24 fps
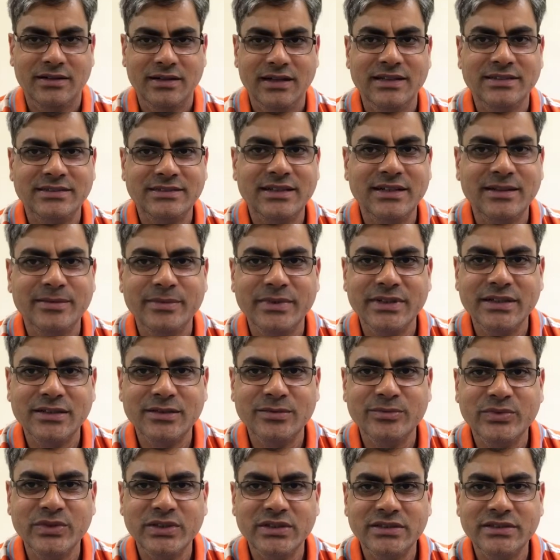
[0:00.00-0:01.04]
अस्सलाम
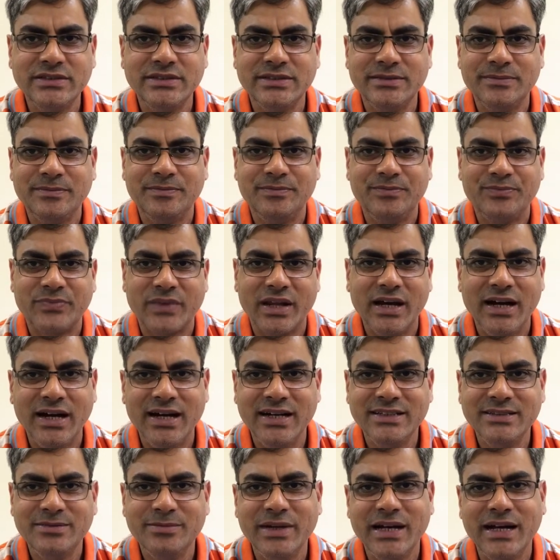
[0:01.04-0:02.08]
वालेकुम व्यूअर्स
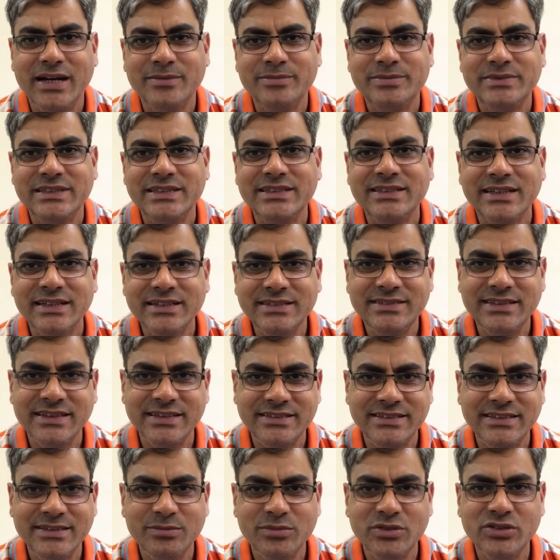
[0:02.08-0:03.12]
आज मैं आपसे 10
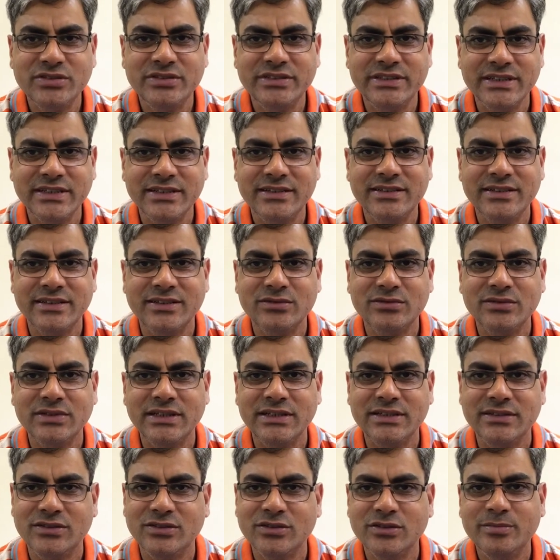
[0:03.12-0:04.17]
ऐसी बुक्स शेयर
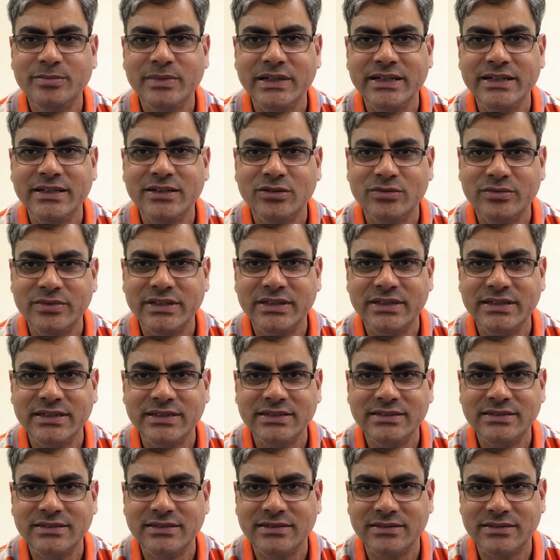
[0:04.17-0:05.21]
करूंगा जो मैंने ओवर द
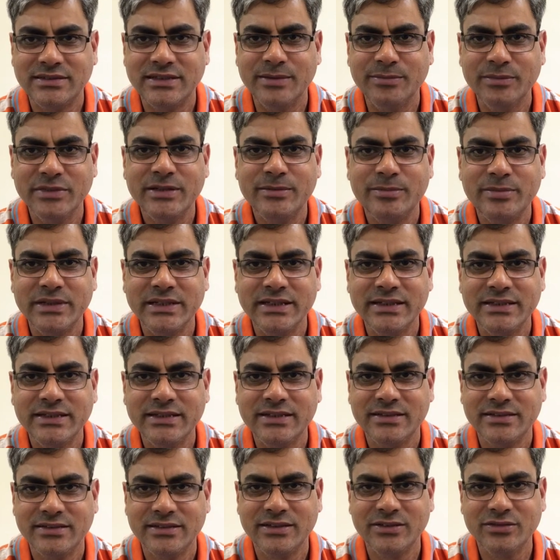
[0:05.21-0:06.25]
समर ब्रेक
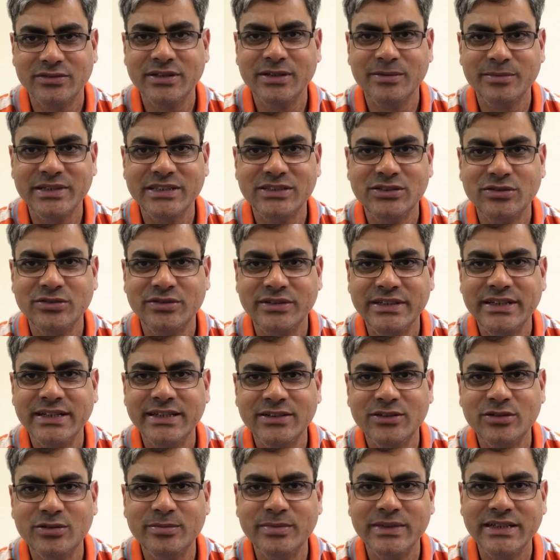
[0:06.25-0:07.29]
क्योंकि हमें
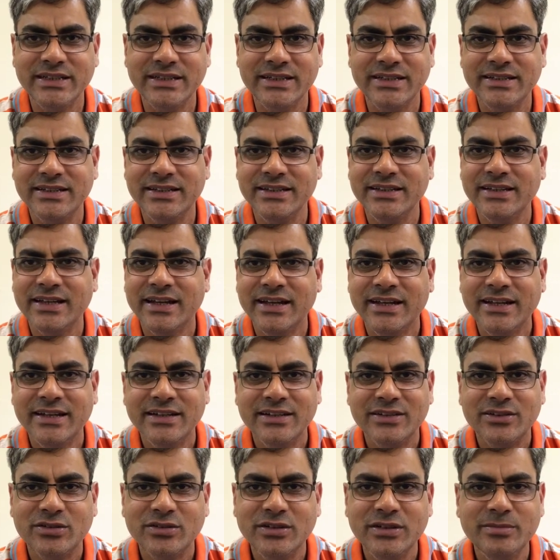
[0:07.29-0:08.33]
छुट्टियां दो महीने की
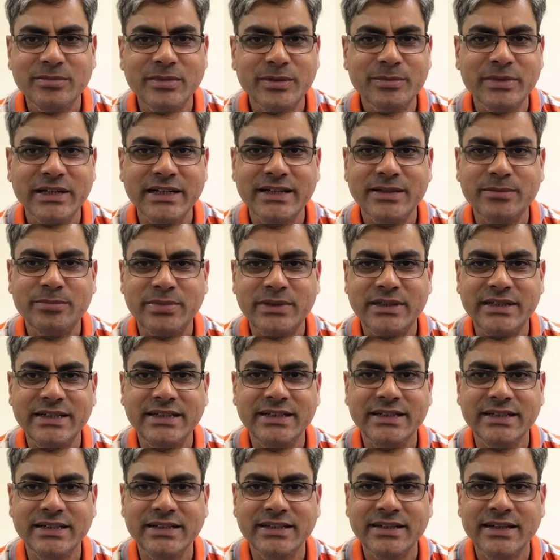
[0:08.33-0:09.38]
तो इनमें मैंने
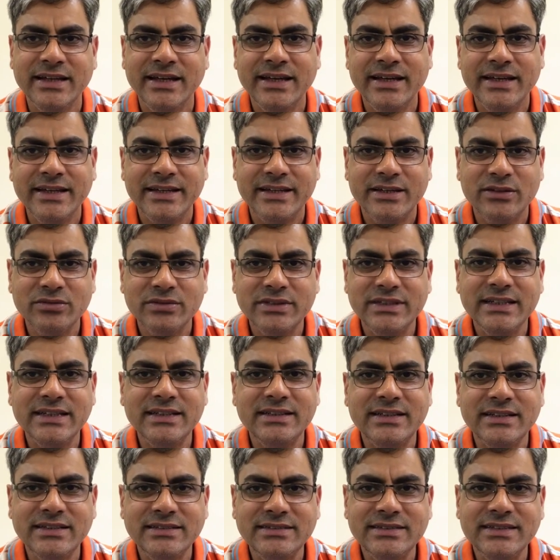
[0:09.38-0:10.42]
पढ़नी है क्योंकि ये
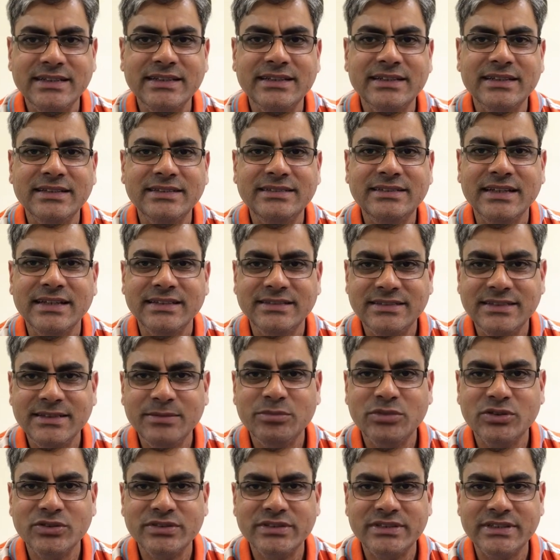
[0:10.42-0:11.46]
10 की 10 ऐसी
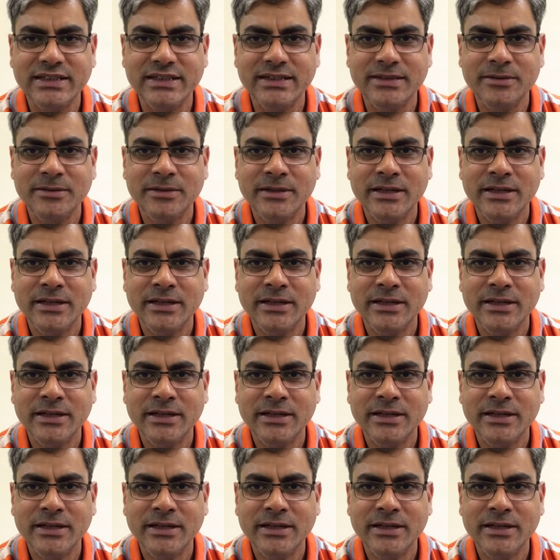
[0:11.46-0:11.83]
बुक्स हैं